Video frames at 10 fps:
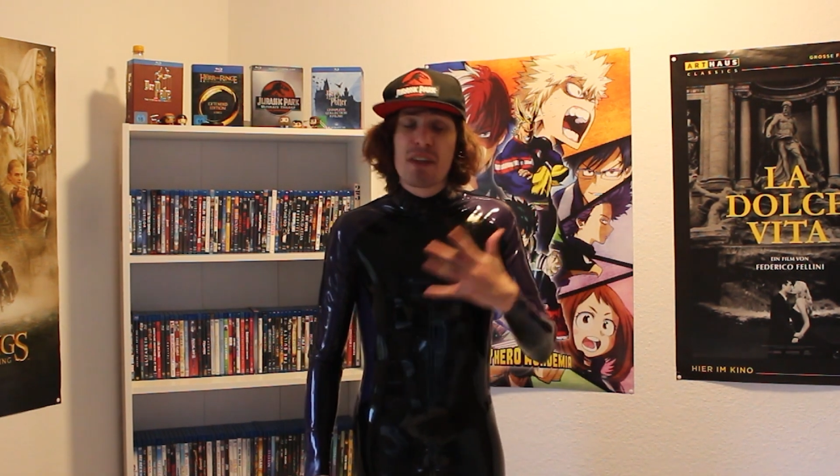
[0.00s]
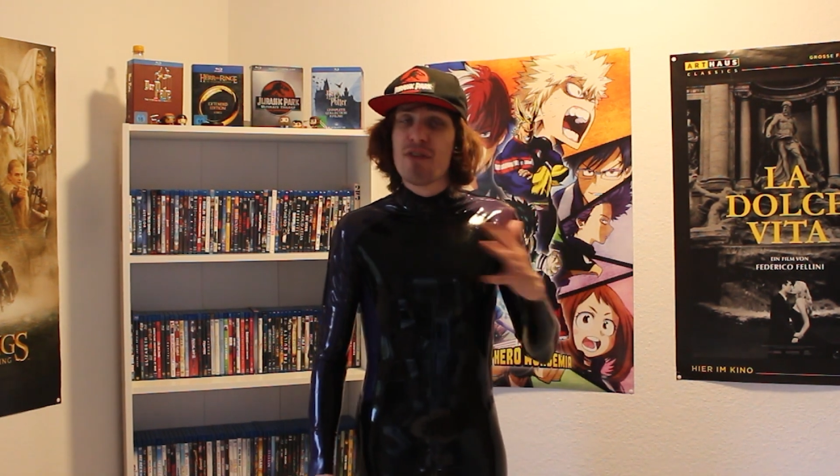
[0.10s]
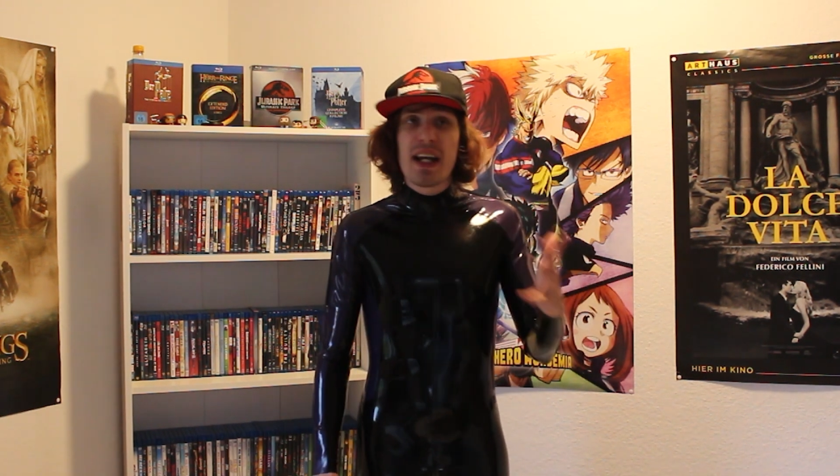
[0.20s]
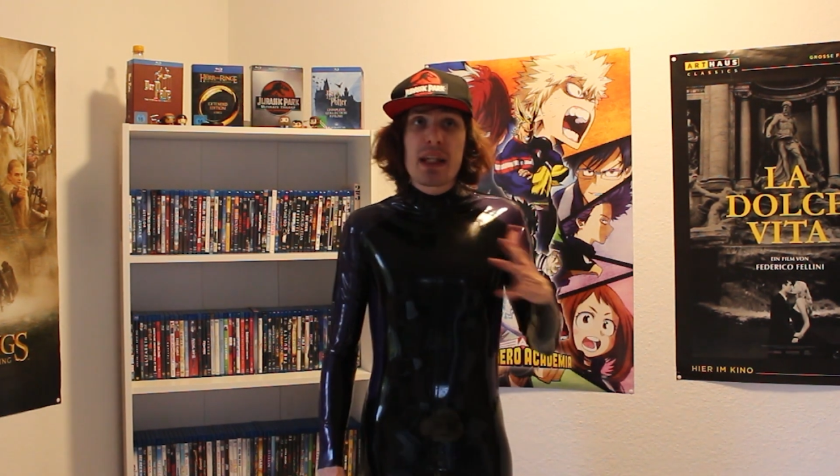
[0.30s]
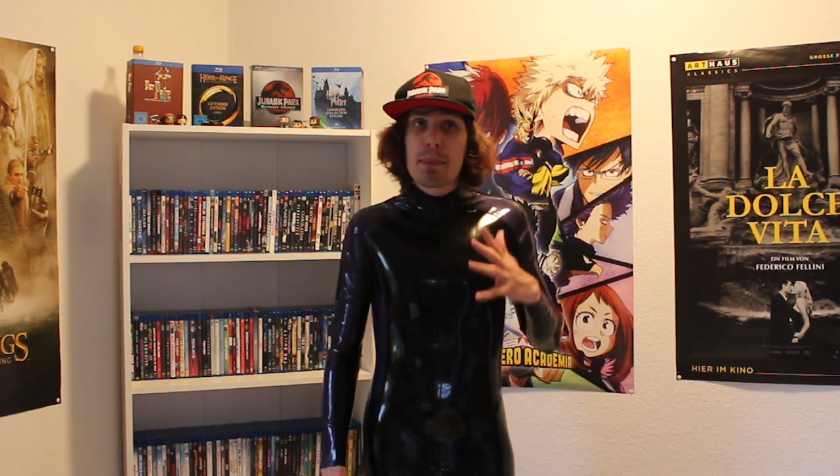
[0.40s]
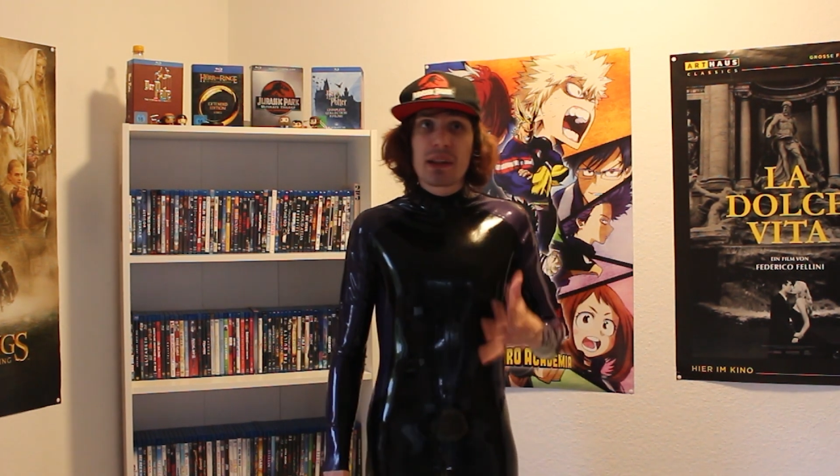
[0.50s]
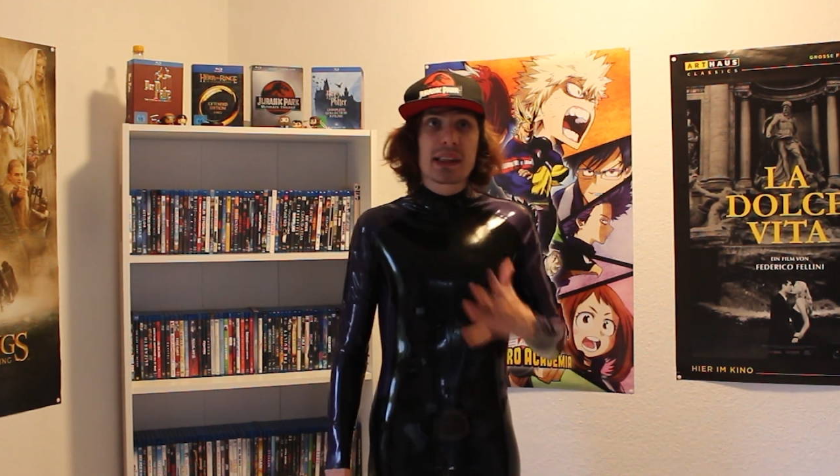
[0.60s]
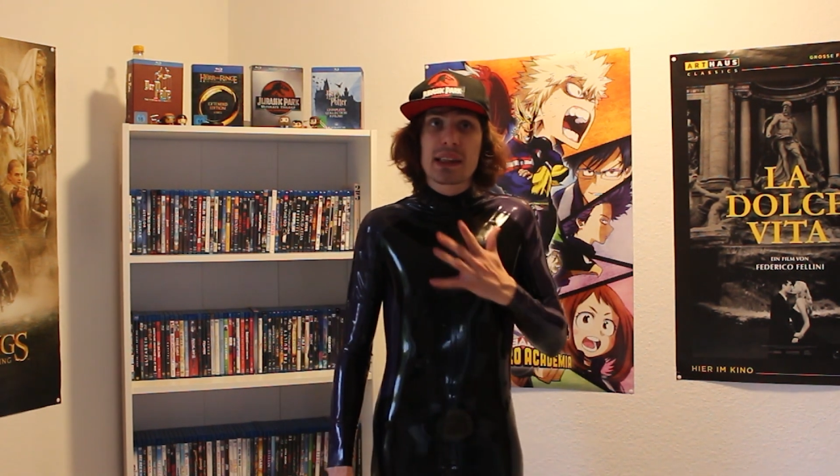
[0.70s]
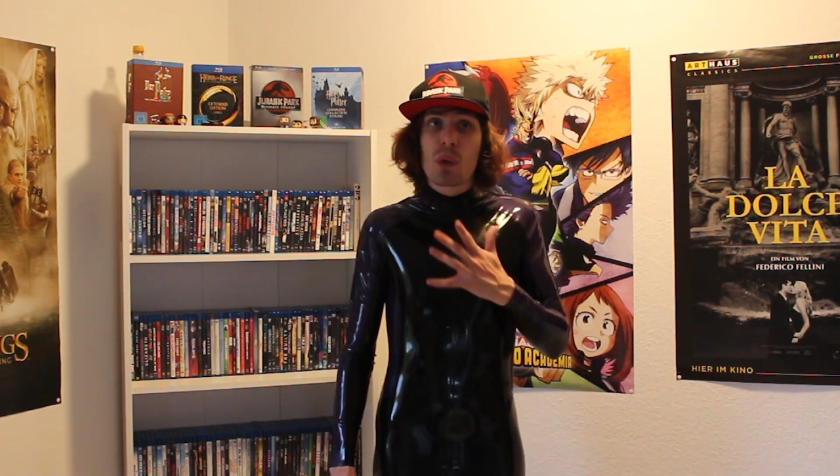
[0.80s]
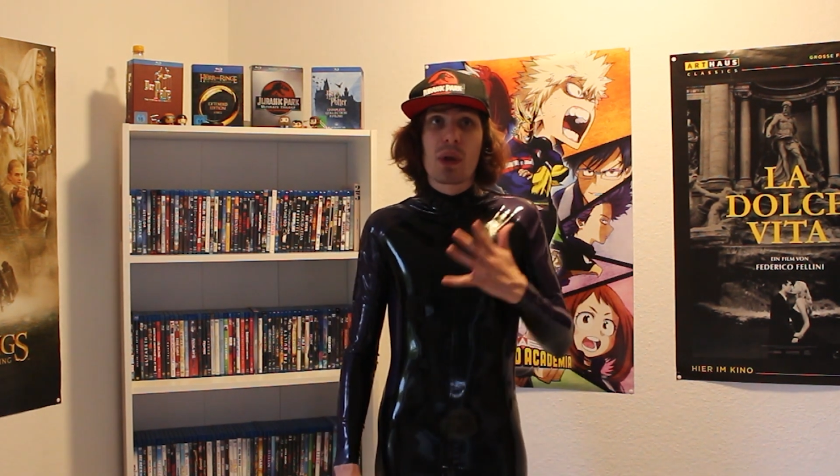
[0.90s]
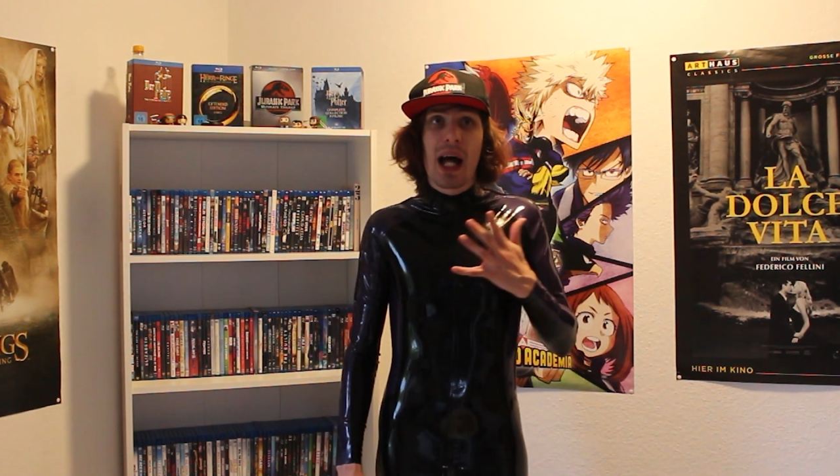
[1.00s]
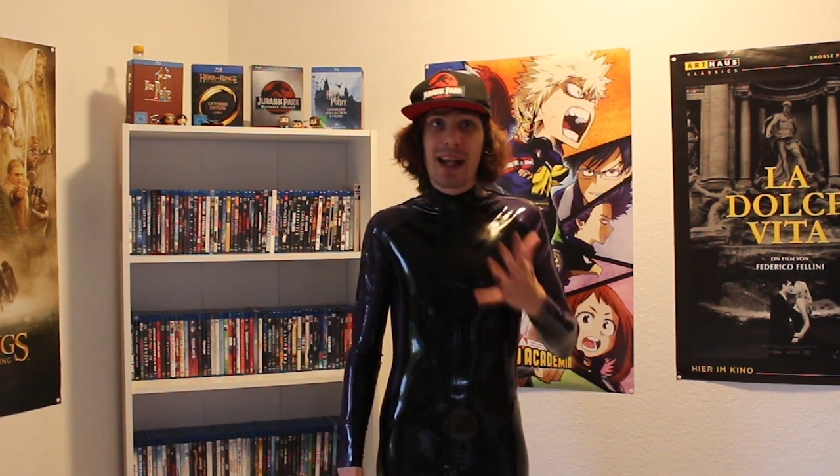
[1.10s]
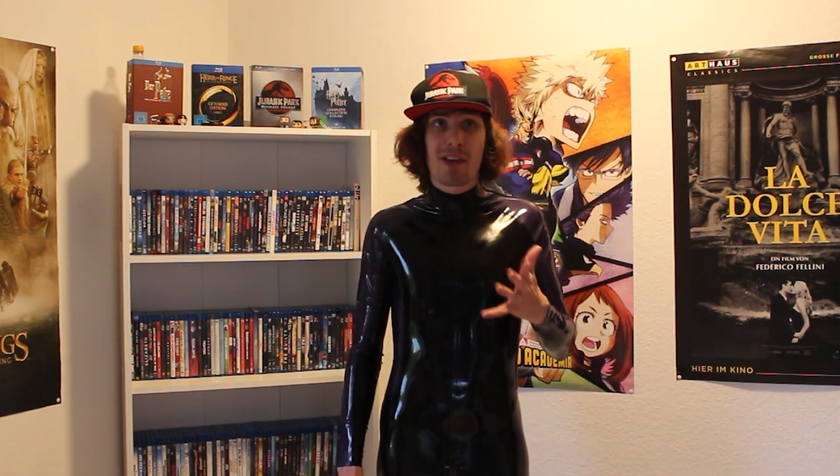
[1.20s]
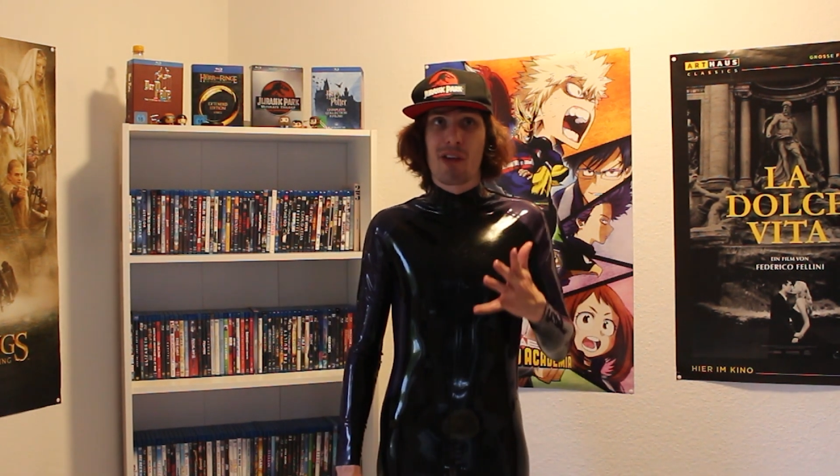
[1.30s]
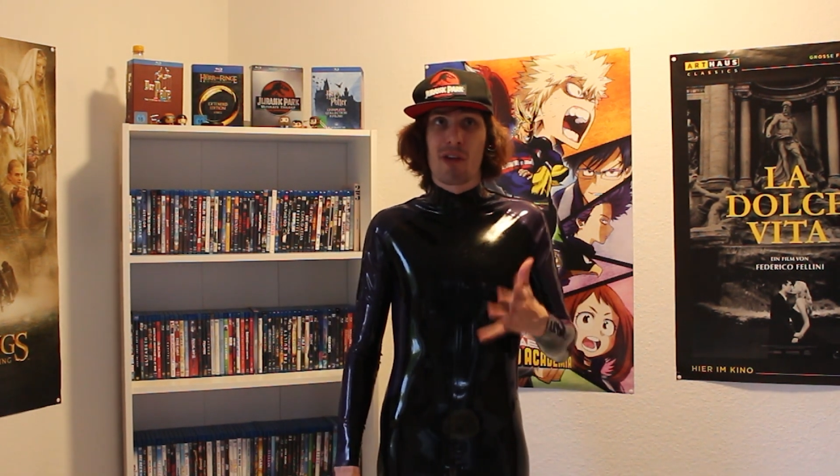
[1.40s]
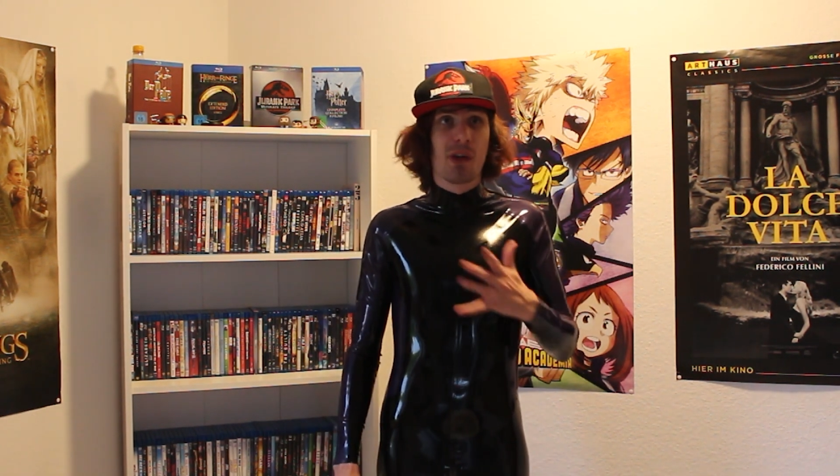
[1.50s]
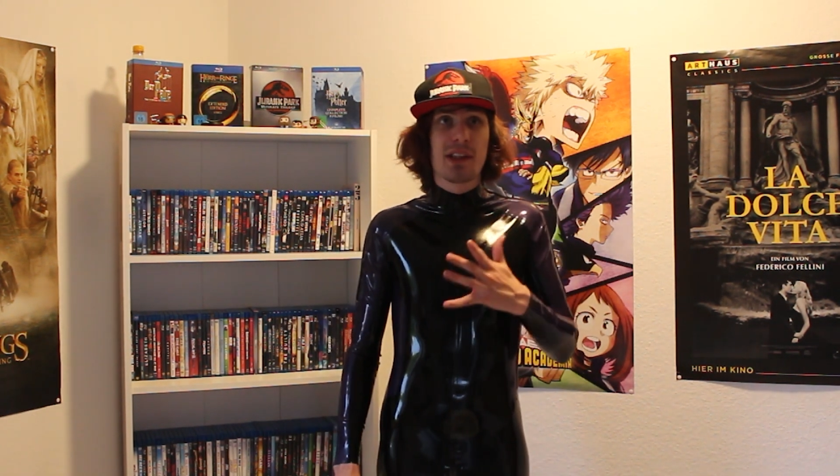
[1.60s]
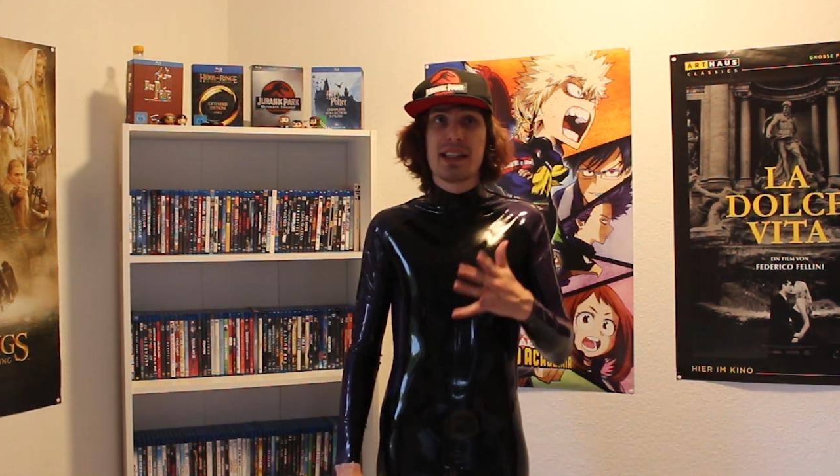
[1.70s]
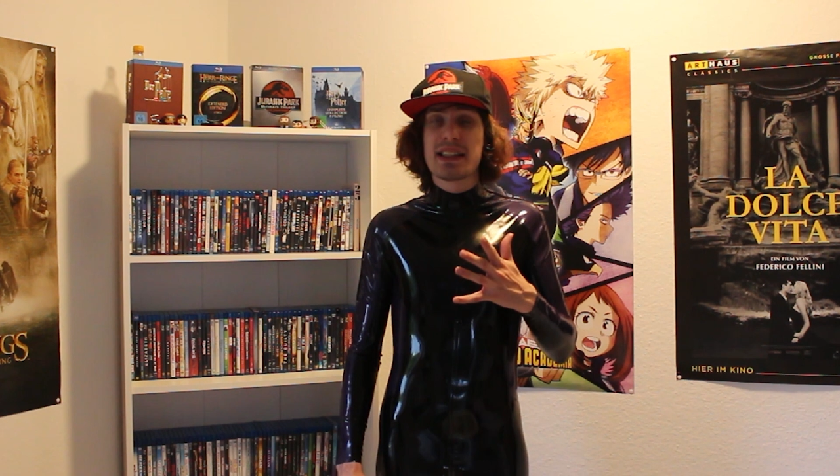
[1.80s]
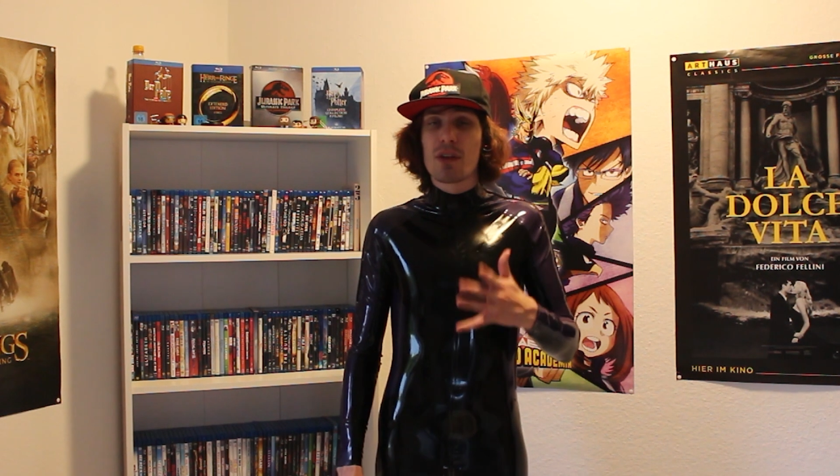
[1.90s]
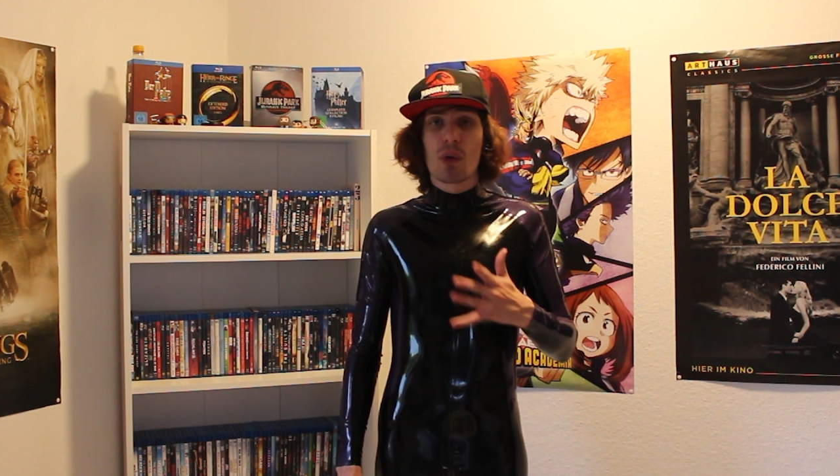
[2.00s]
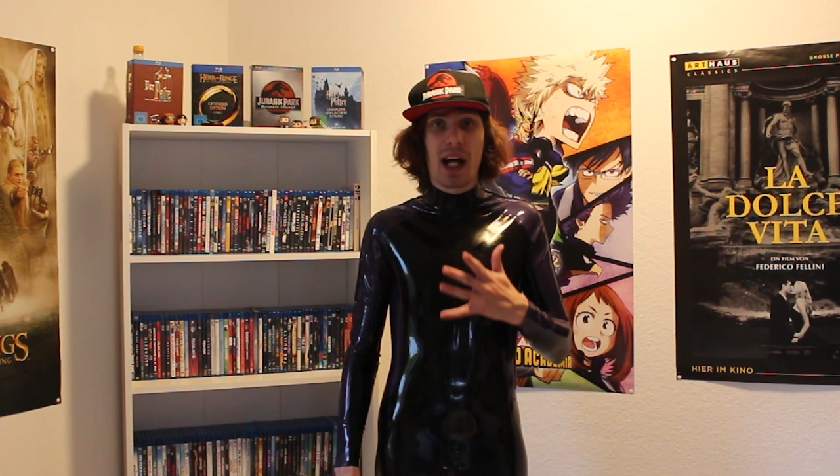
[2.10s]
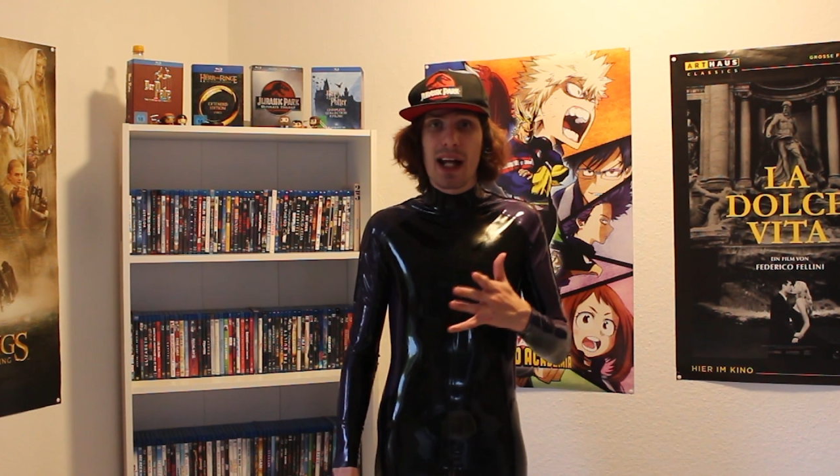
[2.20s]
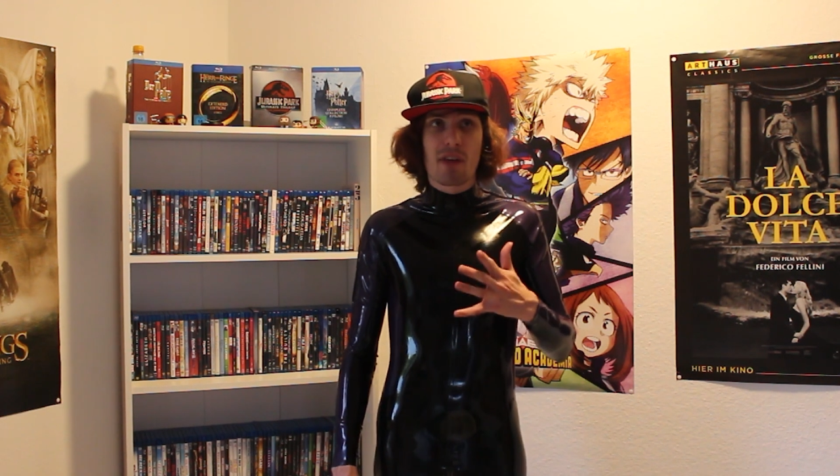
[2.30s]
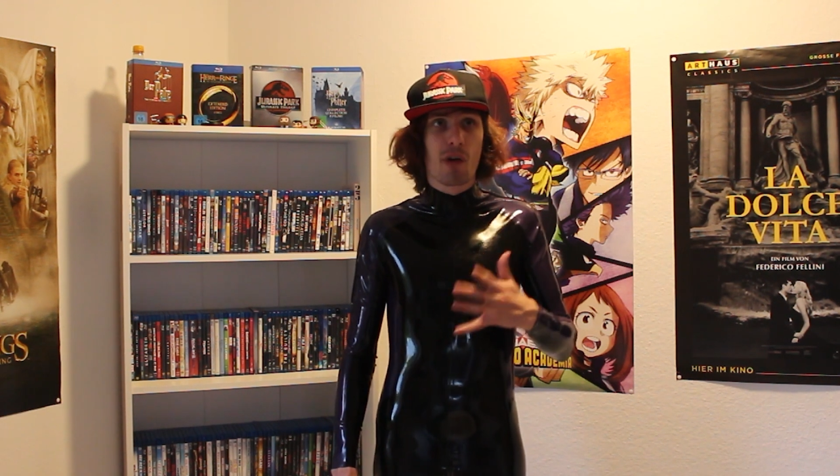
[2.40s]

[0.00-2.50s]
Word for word: Wer Depression hatte, sollte diesen oder hat,